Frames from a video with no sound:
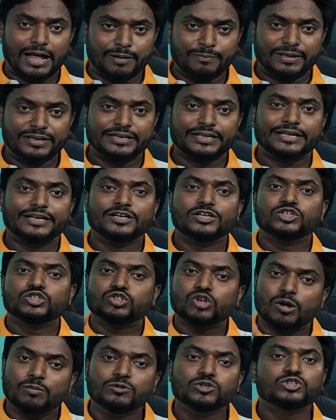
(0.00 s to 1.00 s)
আমাদের
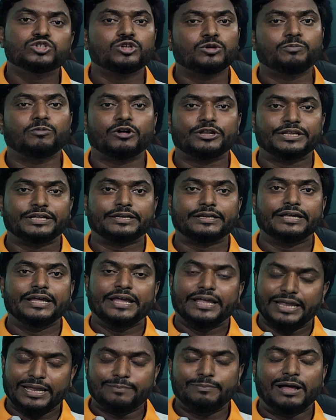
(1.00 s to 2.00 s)
সমস্ত পদের
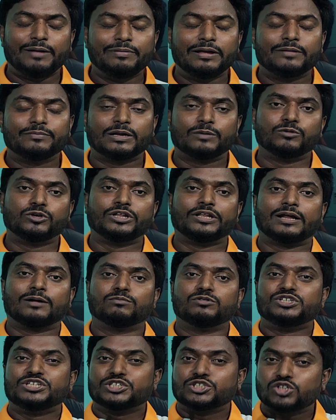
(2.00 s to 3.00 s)
এভাবে আমরা মনে
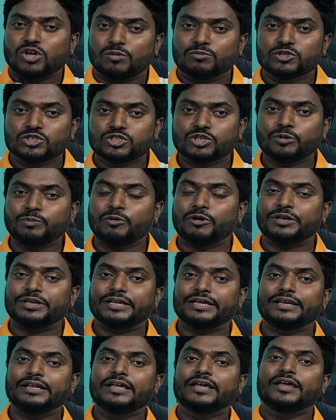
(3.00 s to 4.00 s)
রাখবো যে সমস্ত
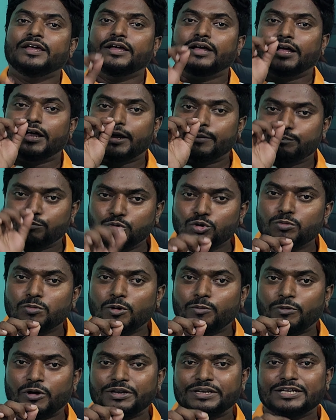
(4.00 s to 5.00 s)
পদের পূর্ব
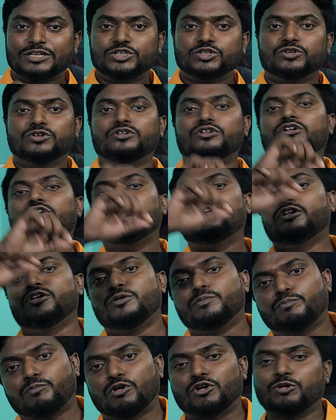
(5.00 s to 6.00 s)
পদের জন্য
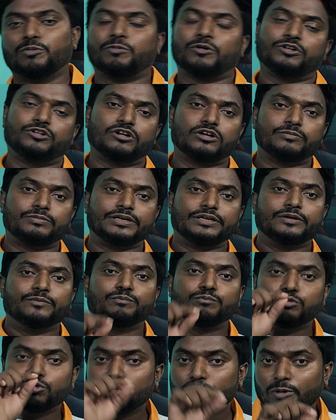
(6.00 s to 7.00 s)
পরপদ হবে
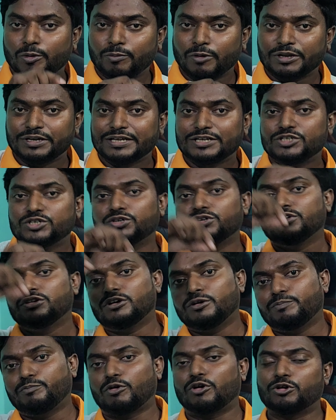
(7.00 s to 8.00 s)
পূর্ব পদের জন্য
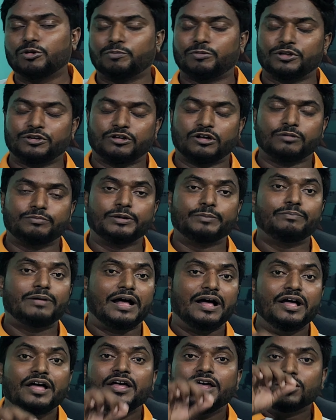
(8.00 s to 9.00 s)
পরপদ হবে বা
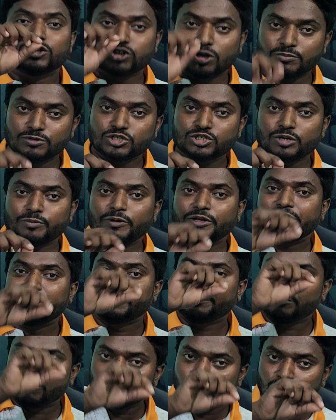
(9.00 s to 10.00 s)
সমস্ত পদের
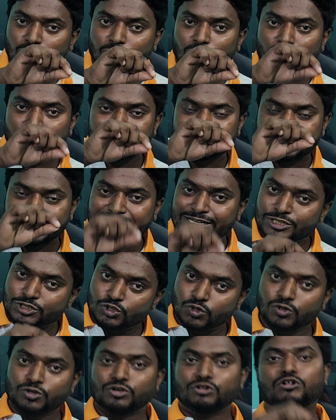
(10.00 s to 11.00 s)
প্রথম অংশের
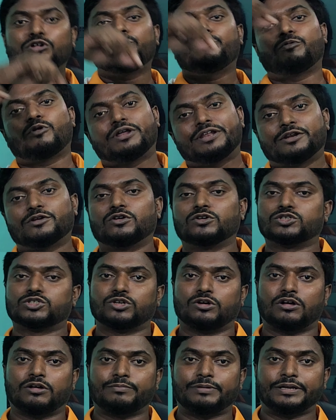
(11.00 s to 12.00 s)
জন্য পরের অংশ
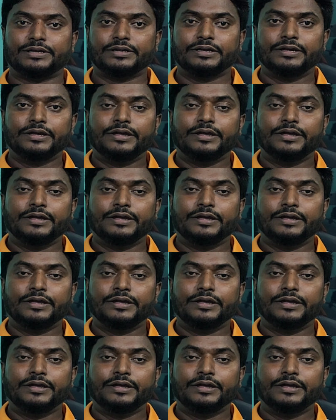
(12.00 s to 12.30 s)
হবে